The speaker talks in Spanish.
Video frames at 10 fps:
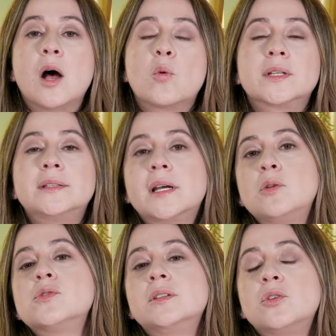Acuérdate que
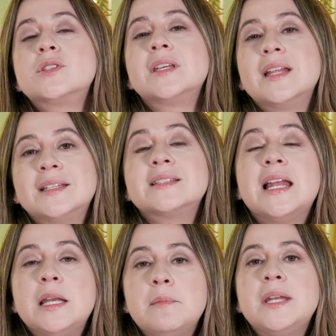los antioxidantes
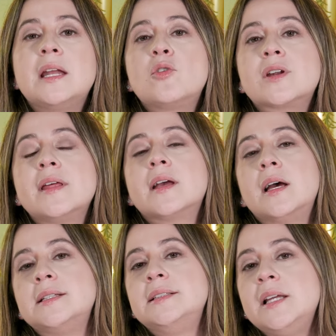eliminan los
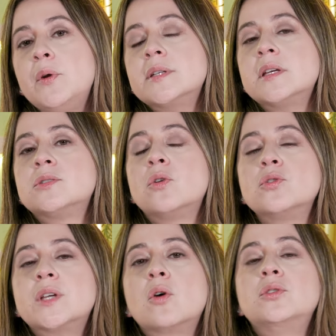radicales libres que son
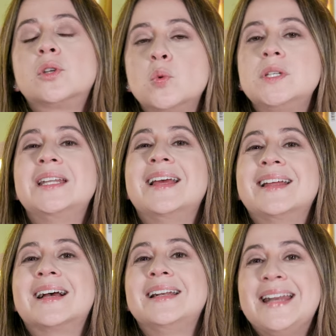los que contribuyen
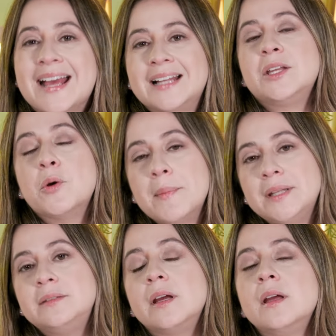
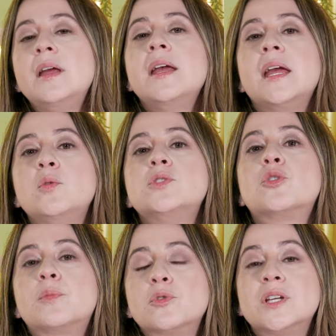negativamente en
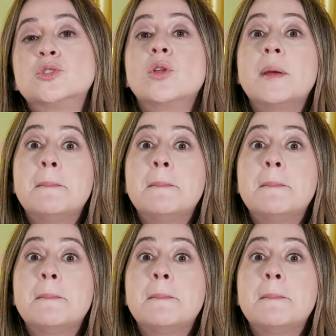nuestro proceso de